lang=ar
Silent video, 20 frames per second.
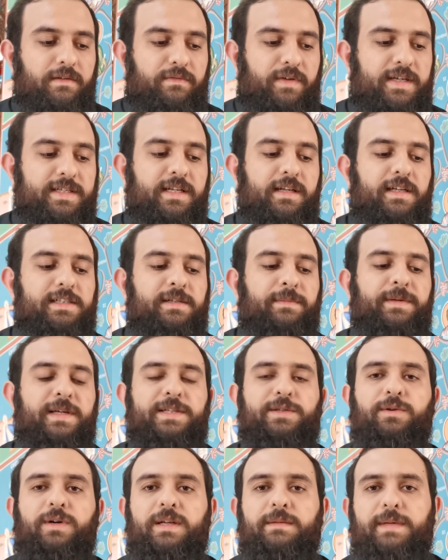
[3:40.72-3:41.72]
فاذا الرب
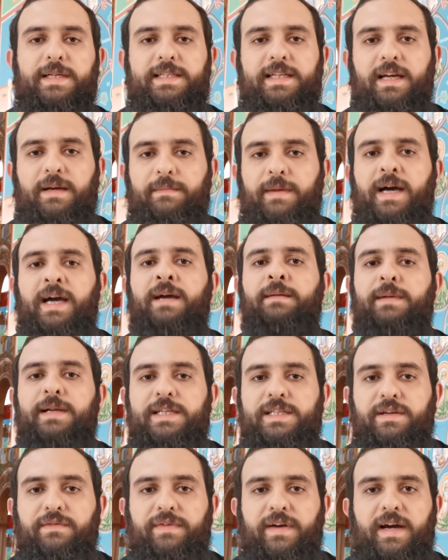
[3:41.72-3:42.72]
يسوع المسيح ما
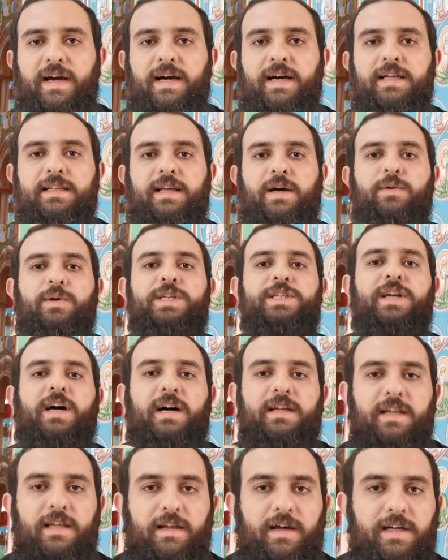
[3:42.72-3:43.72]
عمل شفاءات او اجى
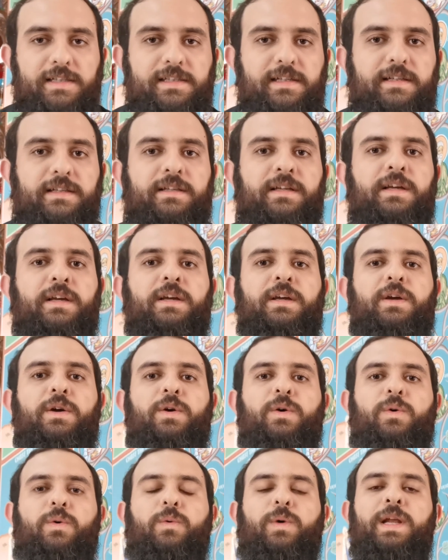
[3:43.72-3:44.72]
على الارض
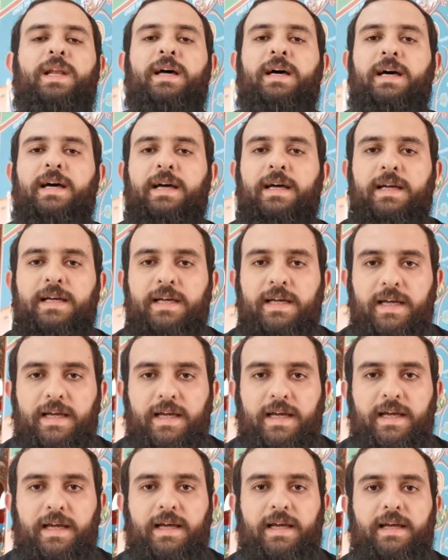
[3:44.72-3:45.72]
ولا
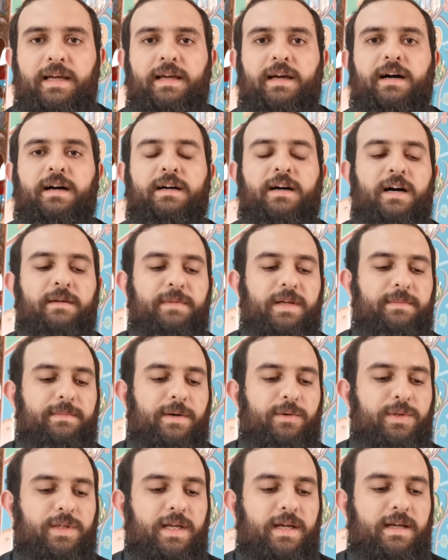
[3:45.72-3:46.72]
آه، آه، اقام
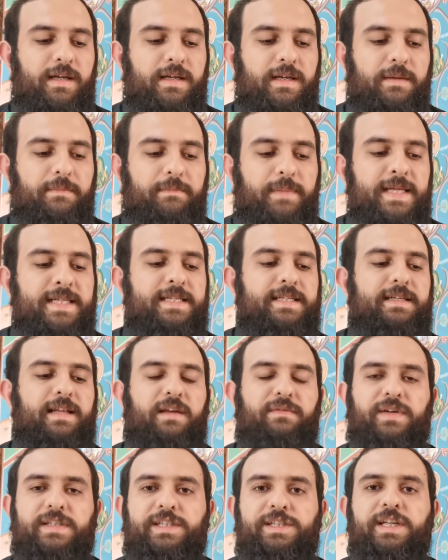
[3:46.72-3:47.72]
الموتى بس
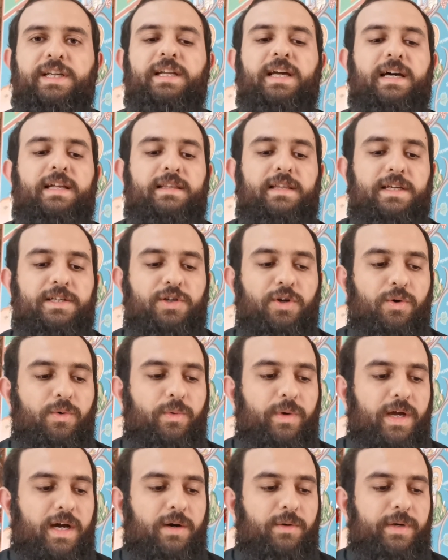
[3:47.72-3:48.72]
ليفرجينا قديش
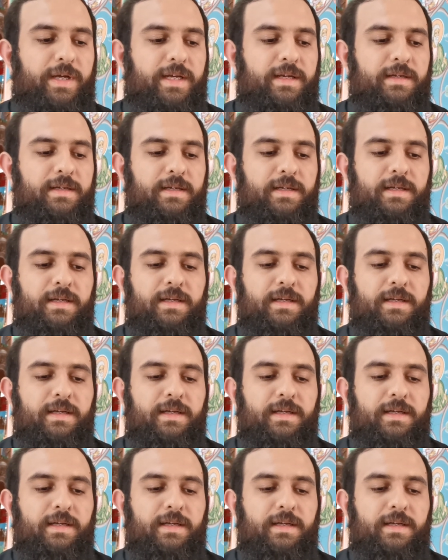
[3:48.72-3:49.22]
هو قوي